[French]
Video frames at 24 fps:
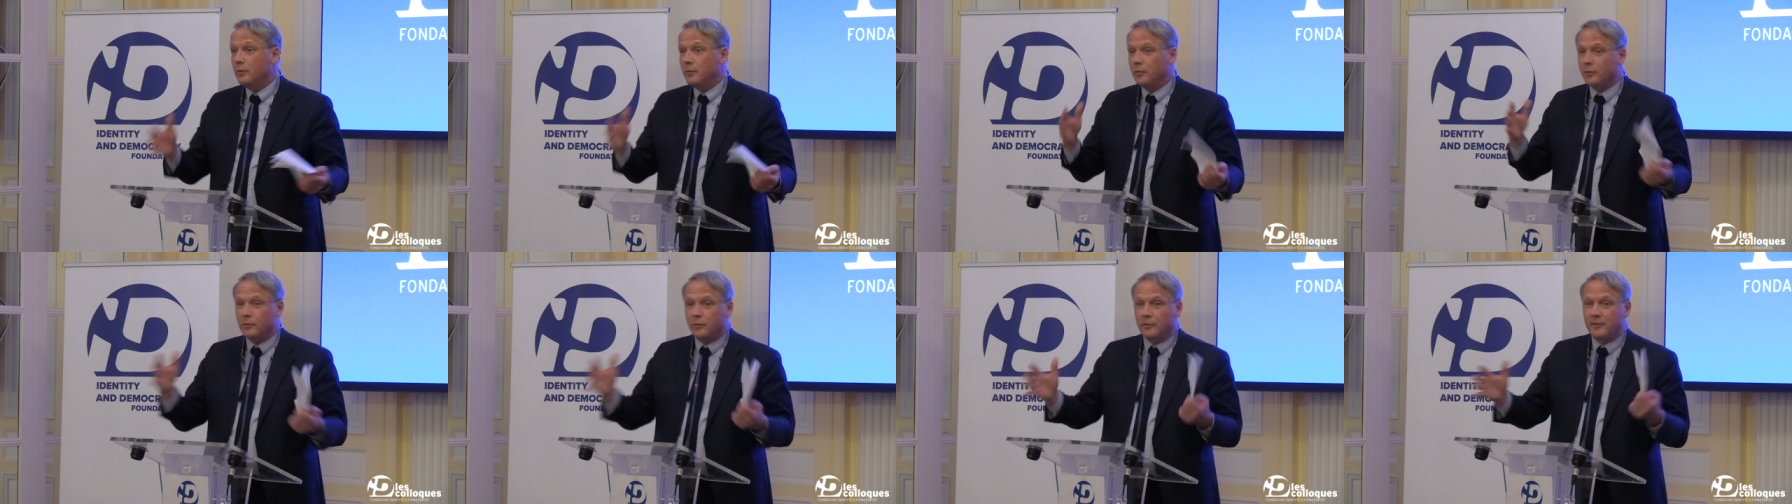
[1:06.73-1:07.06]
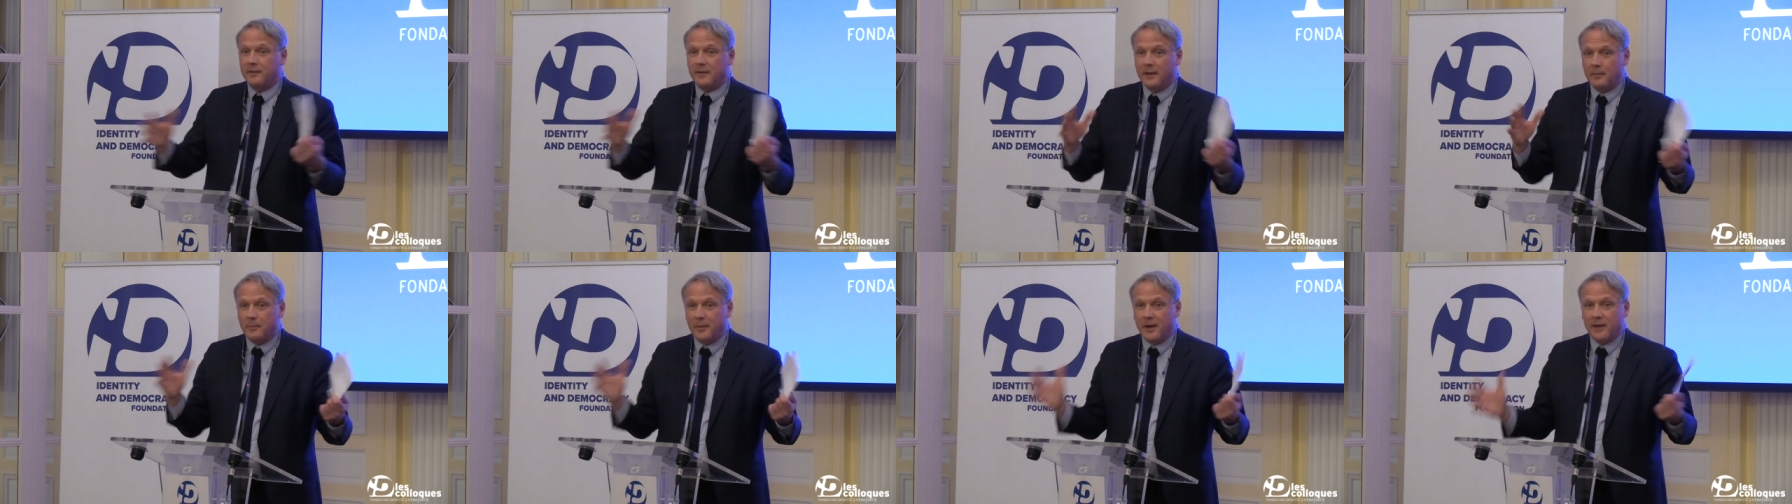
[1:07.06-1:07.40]
dont on ne
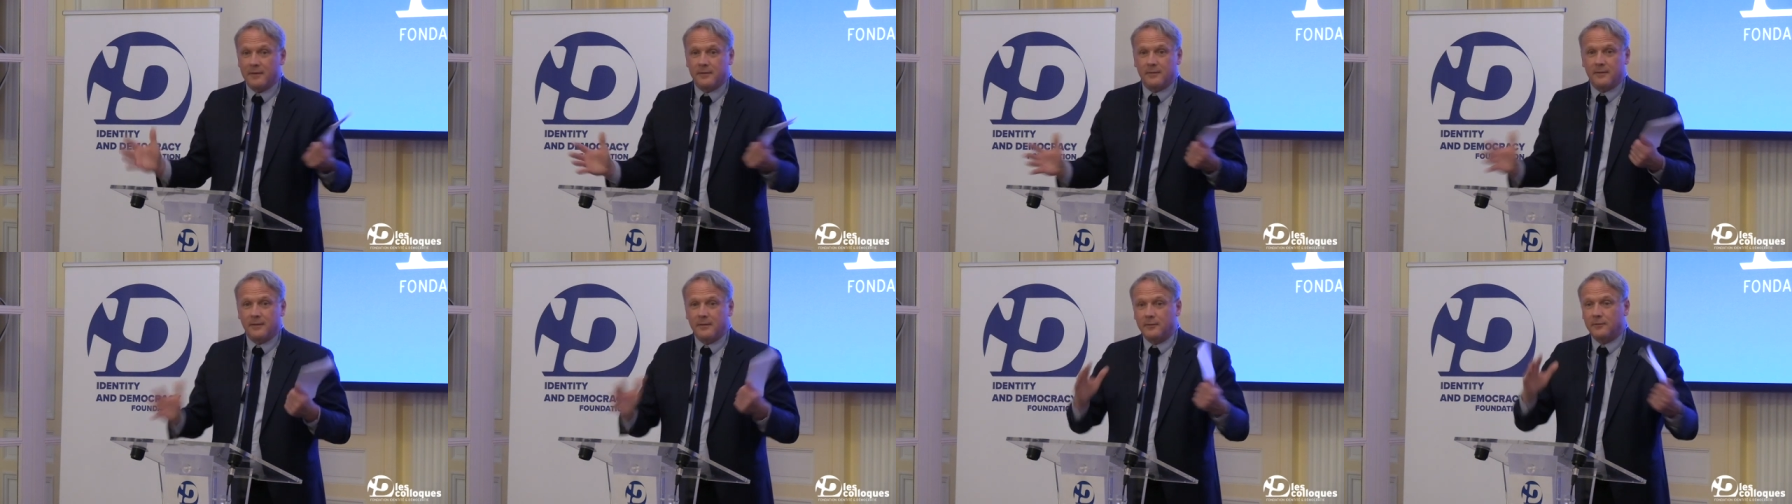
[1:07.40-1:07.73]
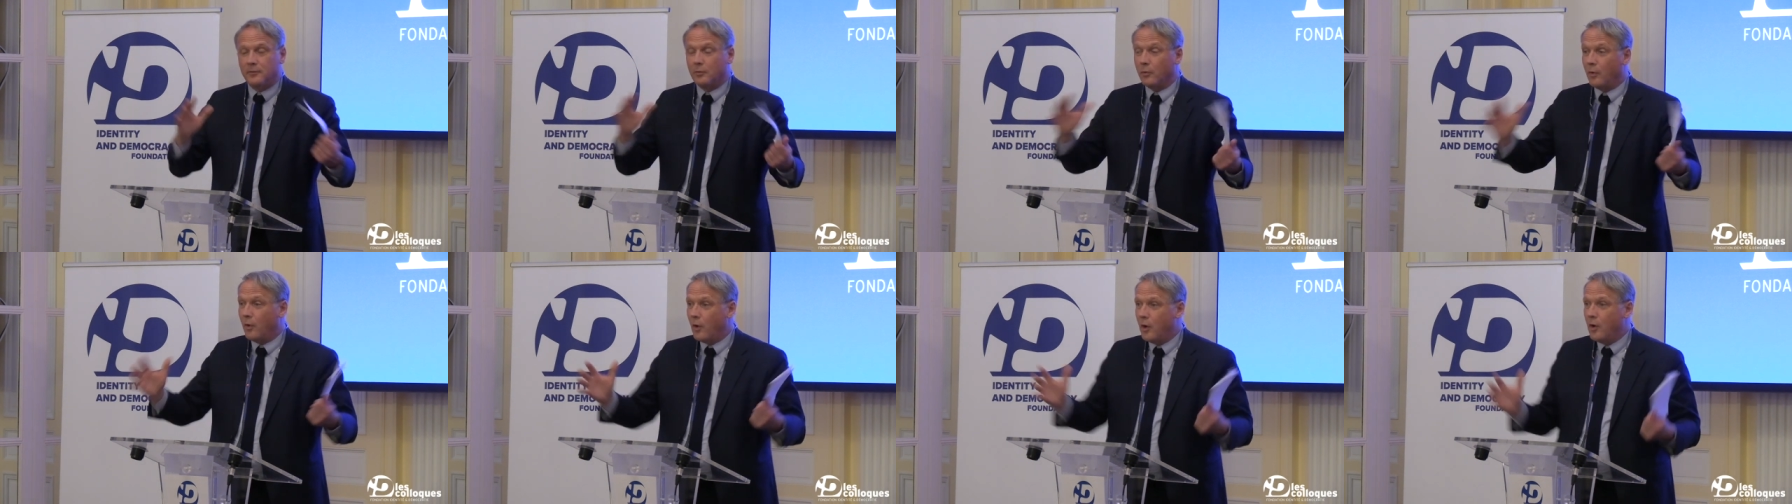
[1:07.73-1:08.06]
sait pas s'ils
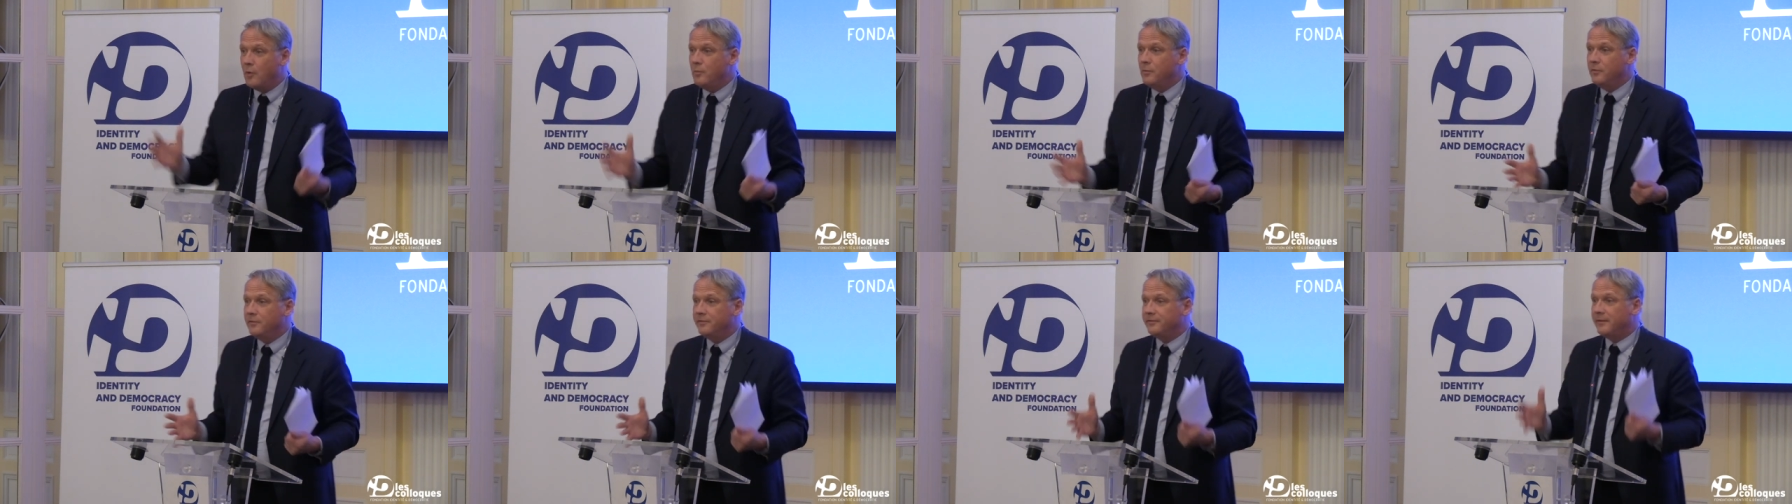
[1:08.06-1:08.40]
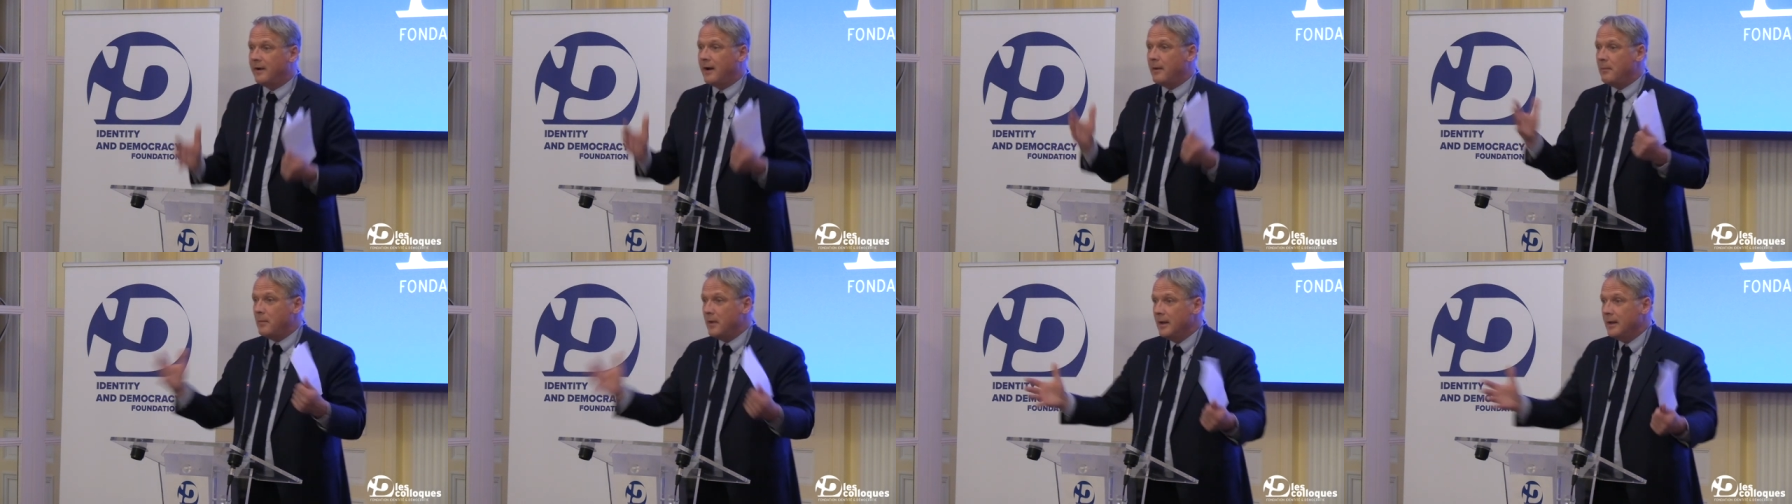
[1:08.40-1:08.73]
sont hommes ou
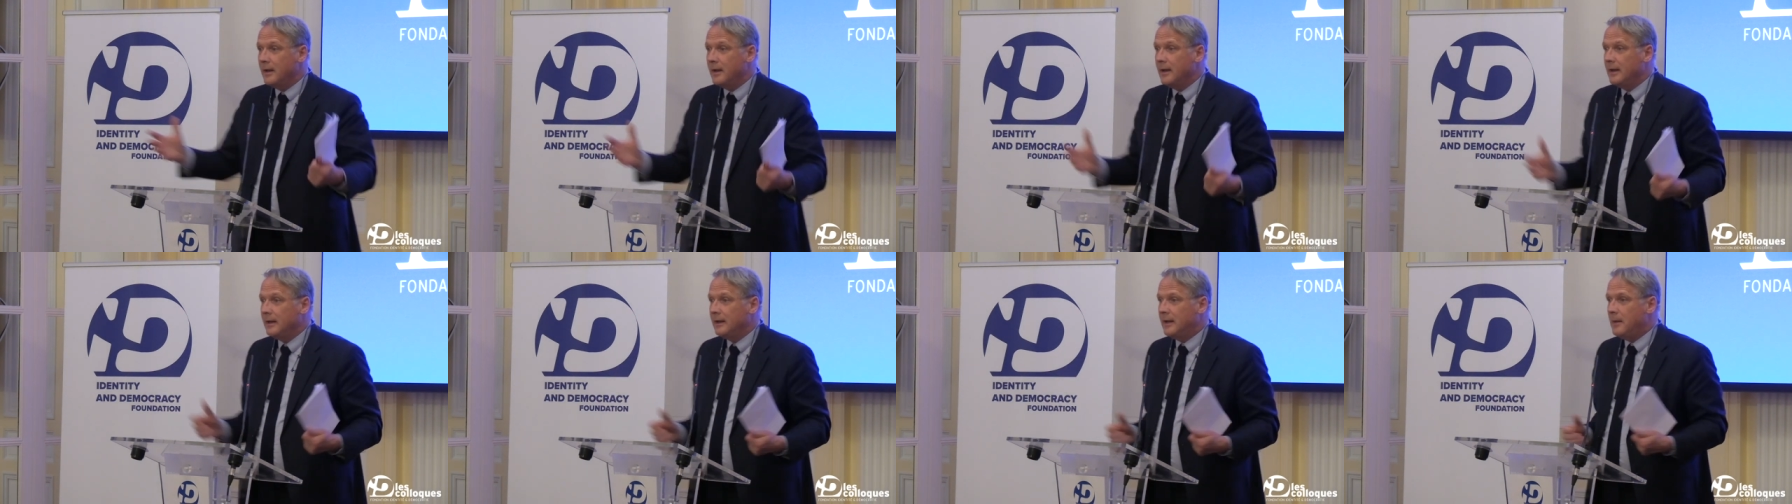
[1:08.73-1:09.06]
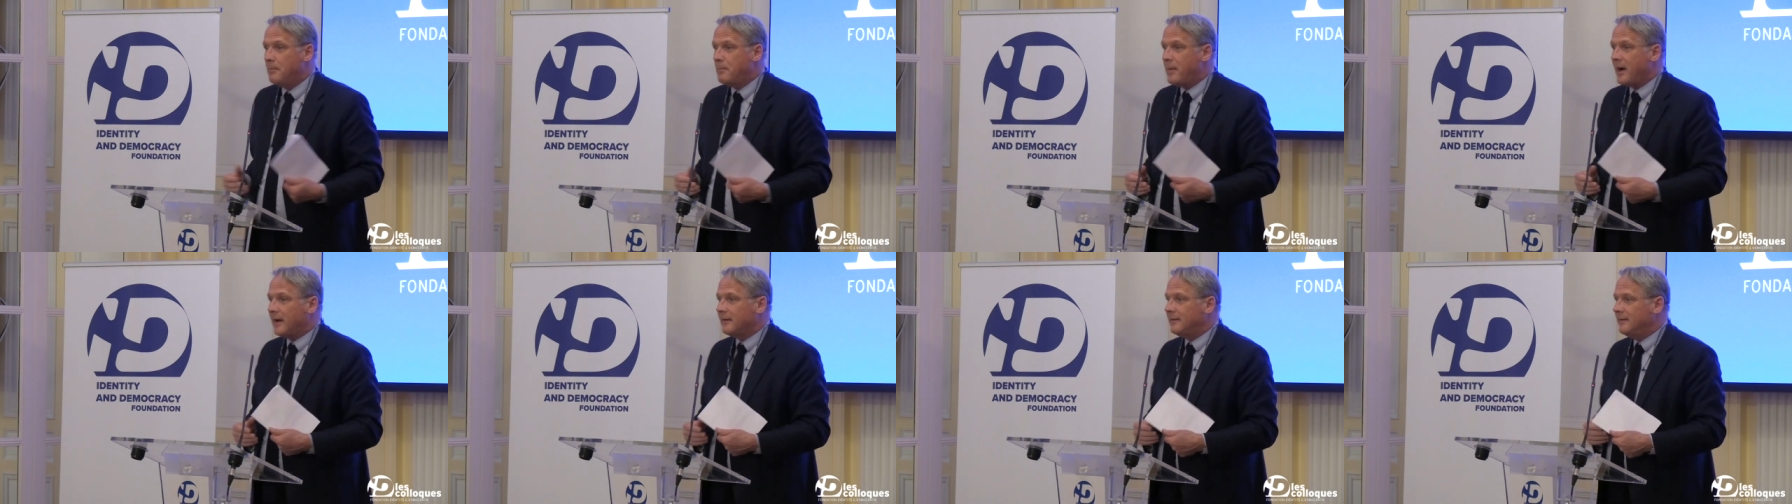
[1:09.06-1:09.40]
femmes qui
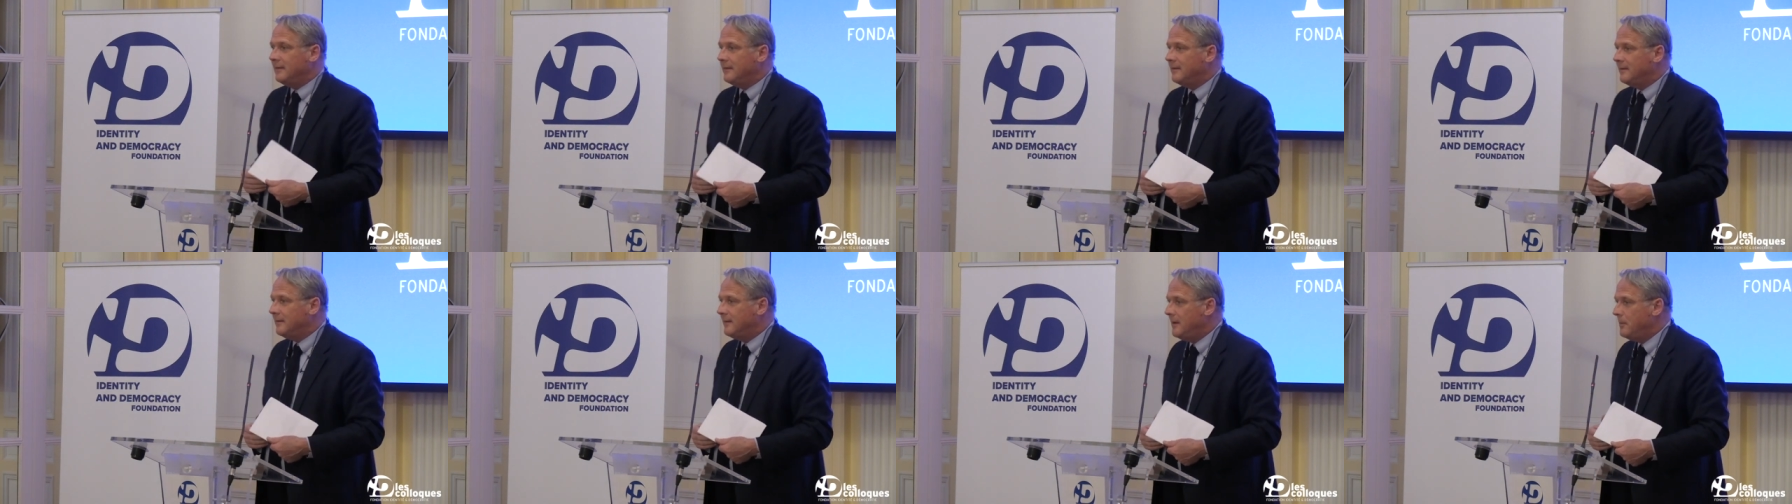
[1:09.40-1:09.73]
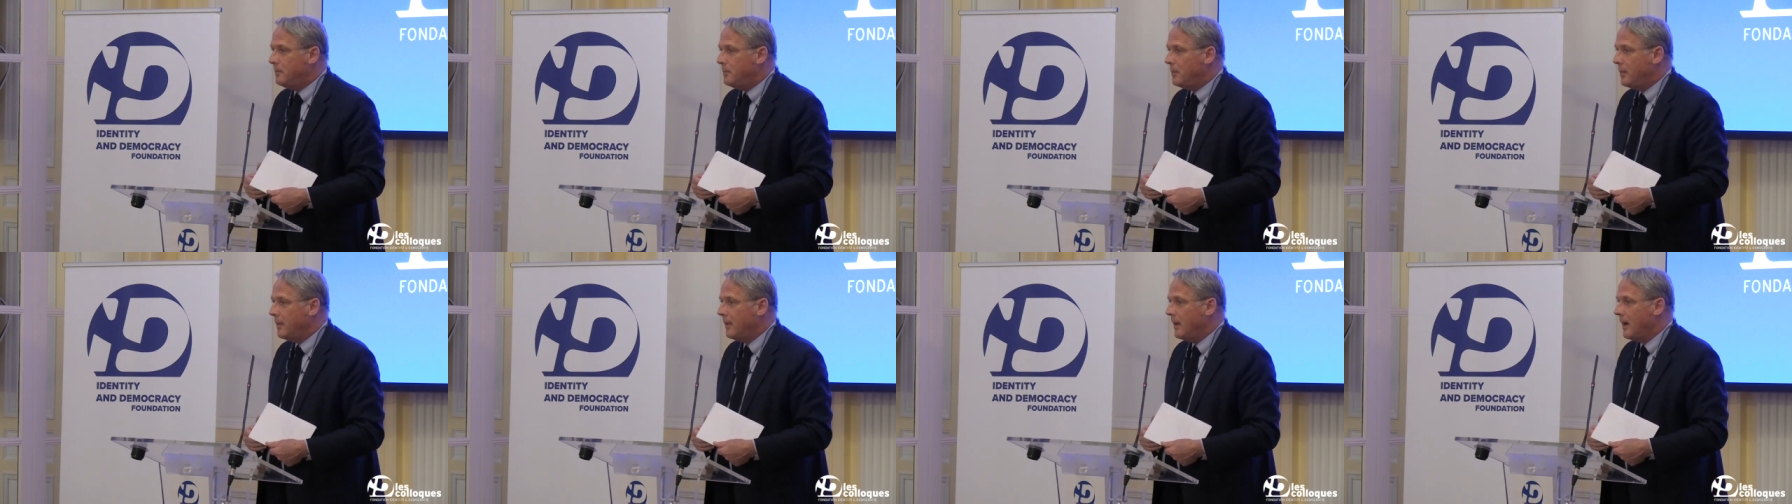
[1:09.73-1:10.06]

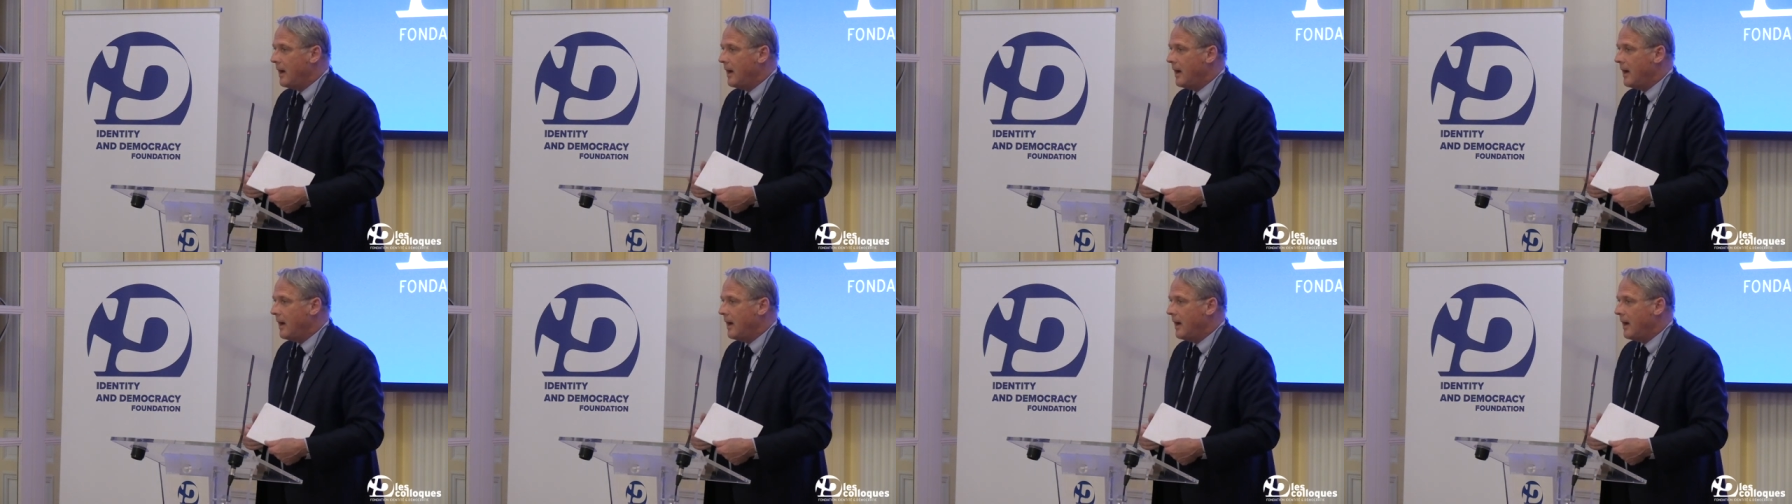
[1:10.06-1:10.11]
participent